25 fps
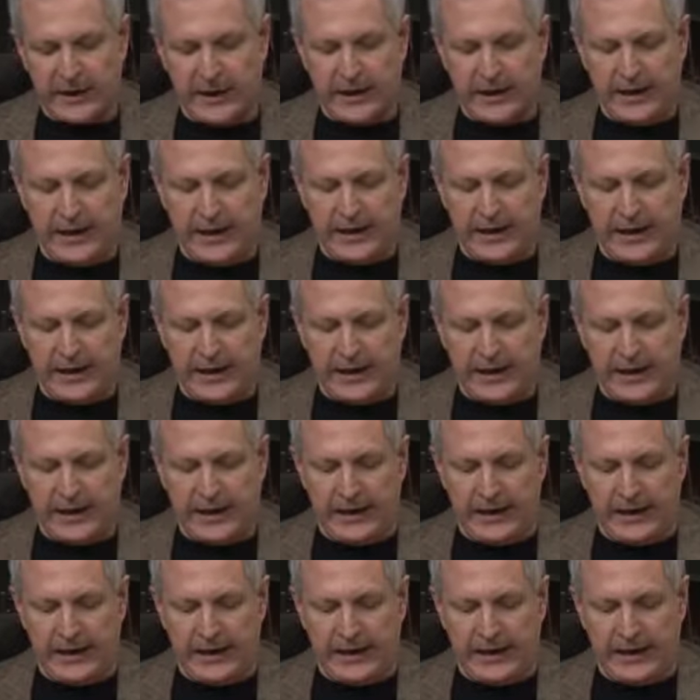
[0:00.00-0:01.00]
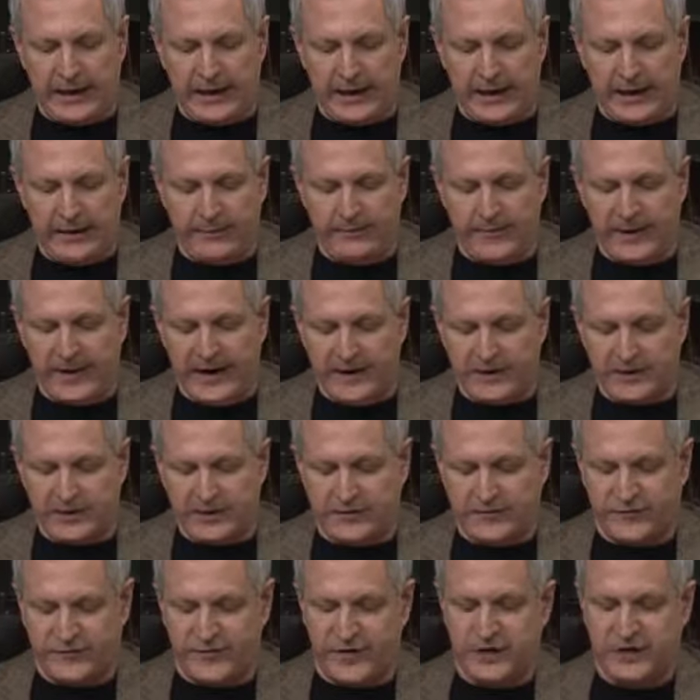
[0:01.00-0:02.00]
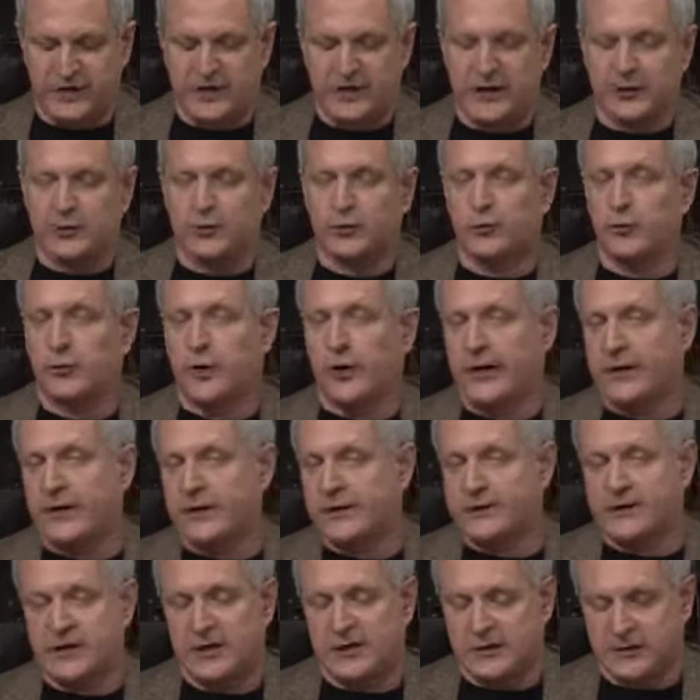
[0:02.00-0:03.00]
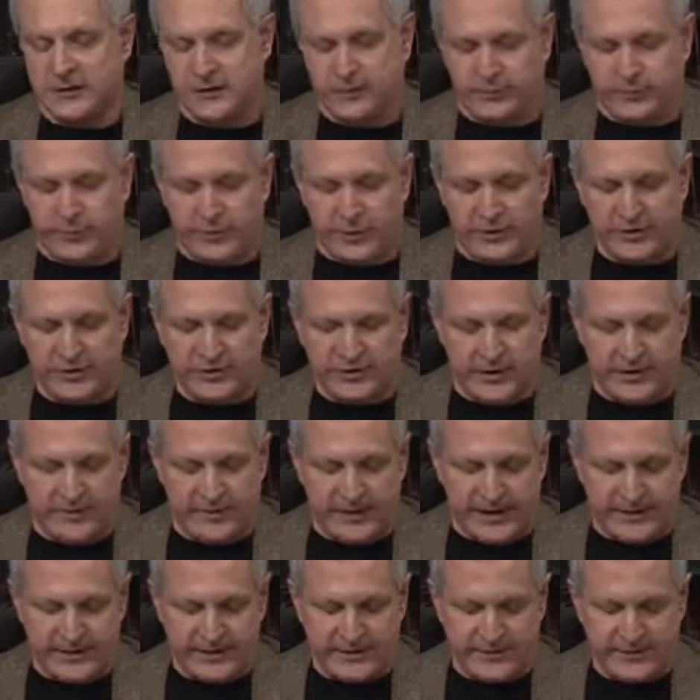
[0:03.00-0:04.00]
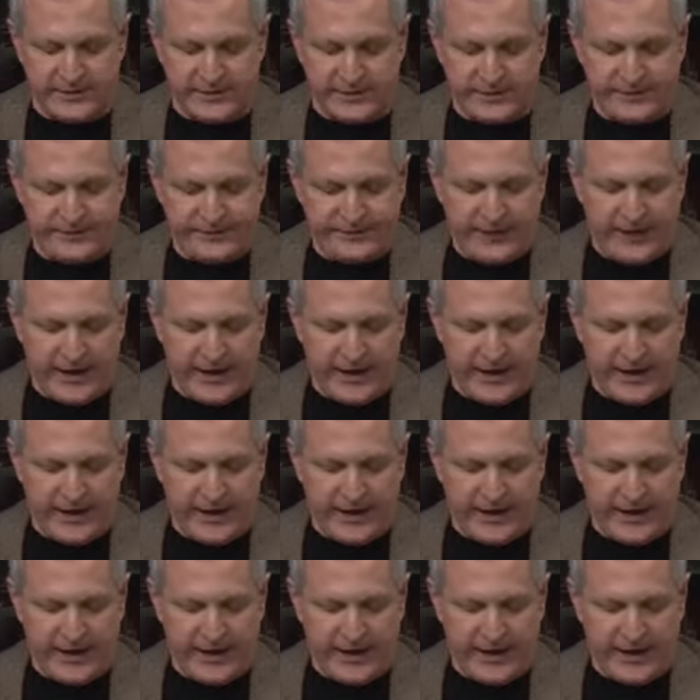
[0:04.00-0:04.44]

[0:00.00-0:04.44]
A, a mais vexatória, se é que se pode chamar assim,